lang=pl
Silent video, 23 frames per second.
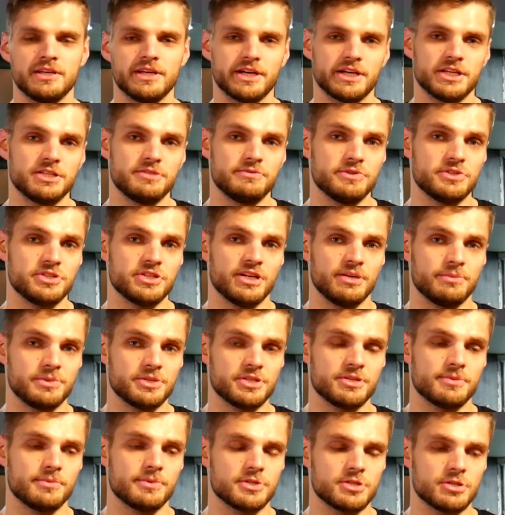jakie ćwiczenia
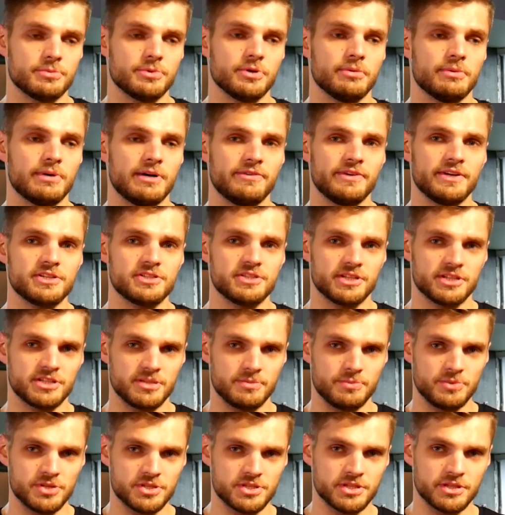będziemy sobie omawiać,
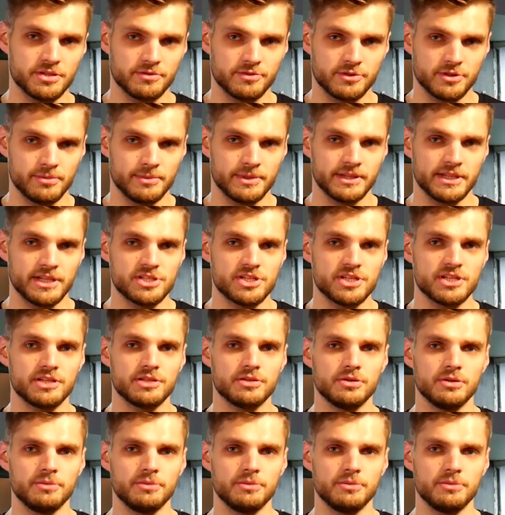także piszcie to w komentarzach.